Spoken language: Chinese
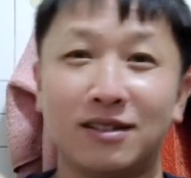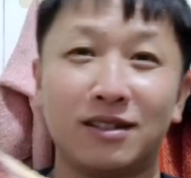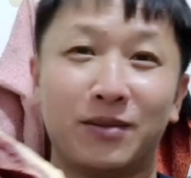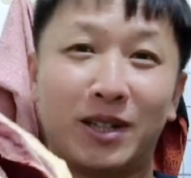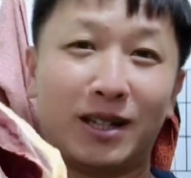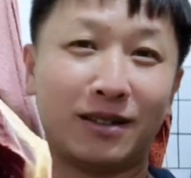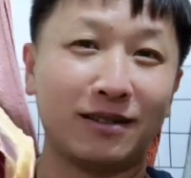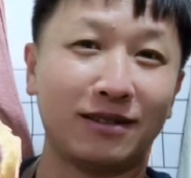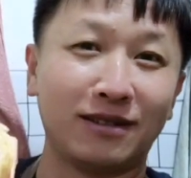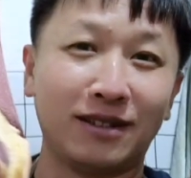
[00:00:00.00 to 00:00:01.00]
你们看。
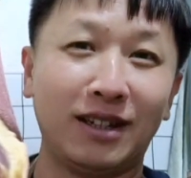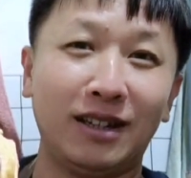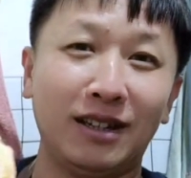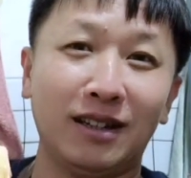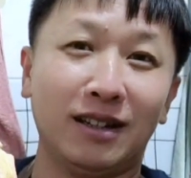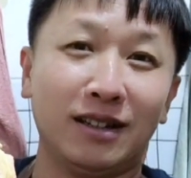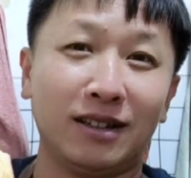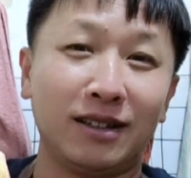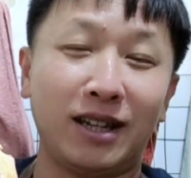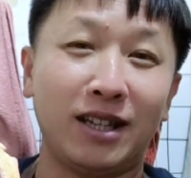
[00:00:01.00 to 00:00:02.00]

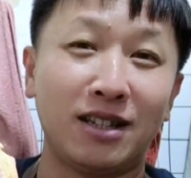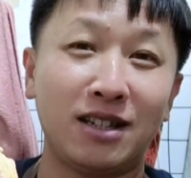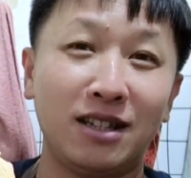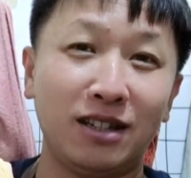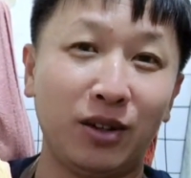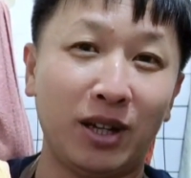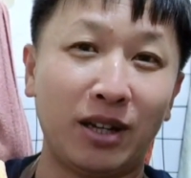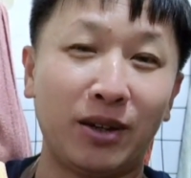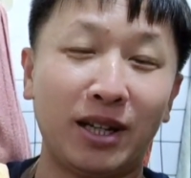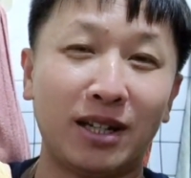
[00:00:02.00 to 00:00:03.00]
天气越来
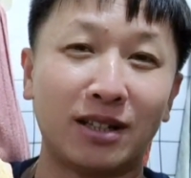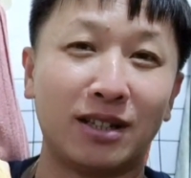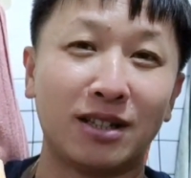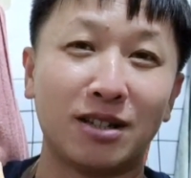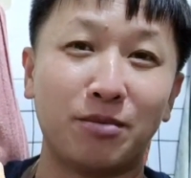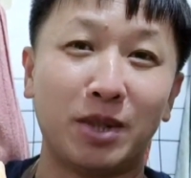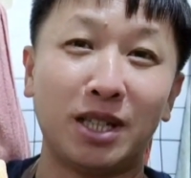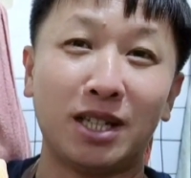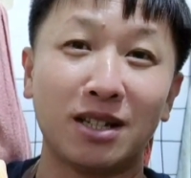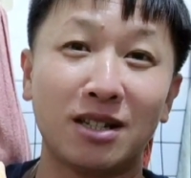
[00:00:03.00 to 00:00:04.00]
越冷了，怎么能